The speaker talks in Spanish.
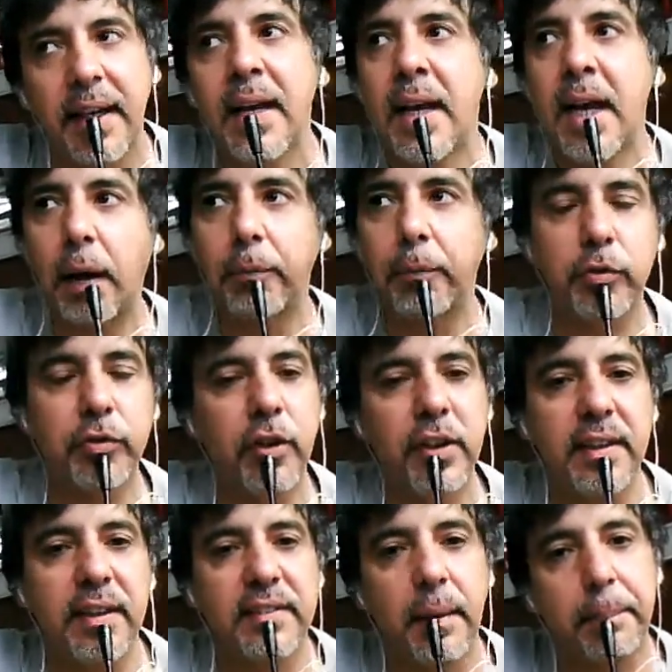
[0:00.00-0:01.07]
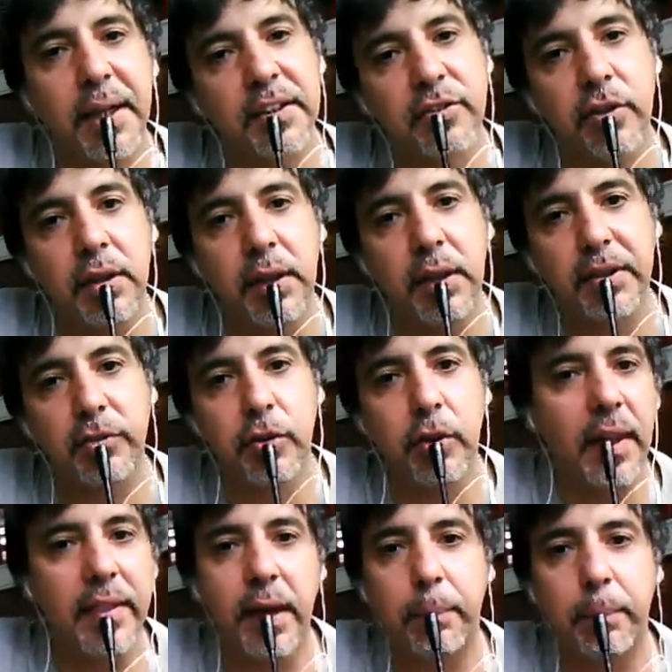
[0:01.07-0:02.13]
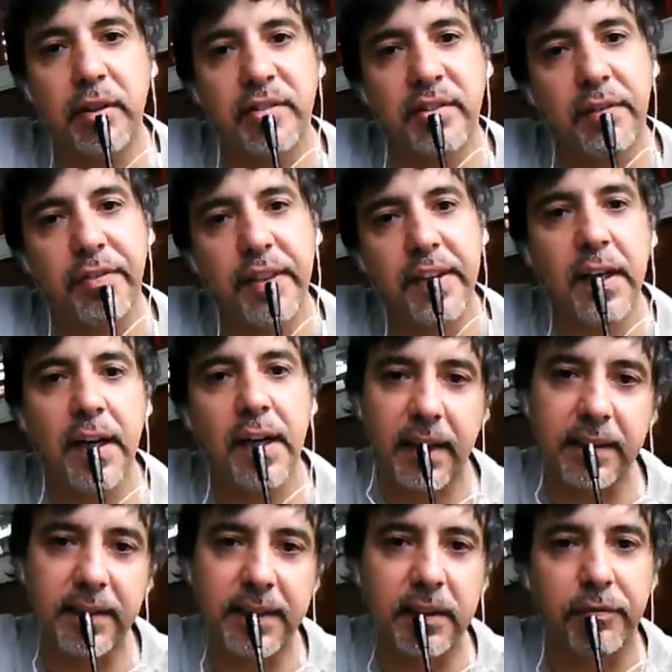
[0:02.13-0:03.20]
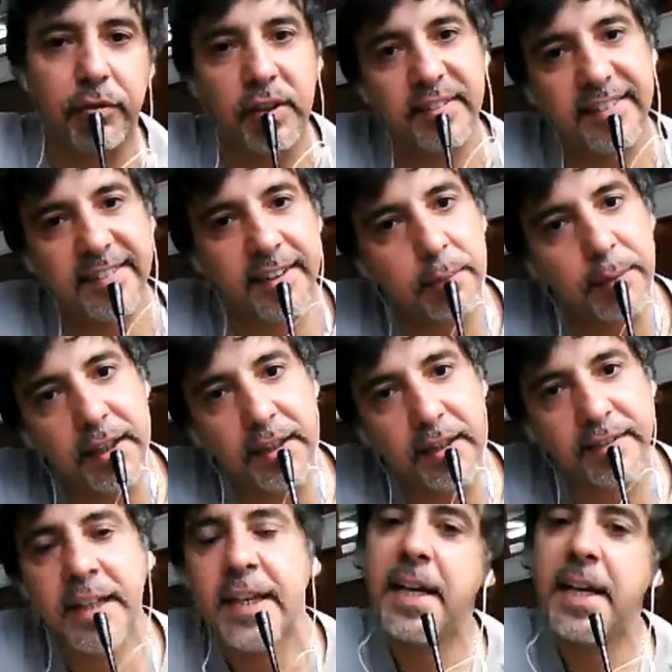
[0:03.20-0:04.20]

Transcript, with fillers: abducción y desaparición de personas de la Policía Federal Argentina y Fuerzas Armadas,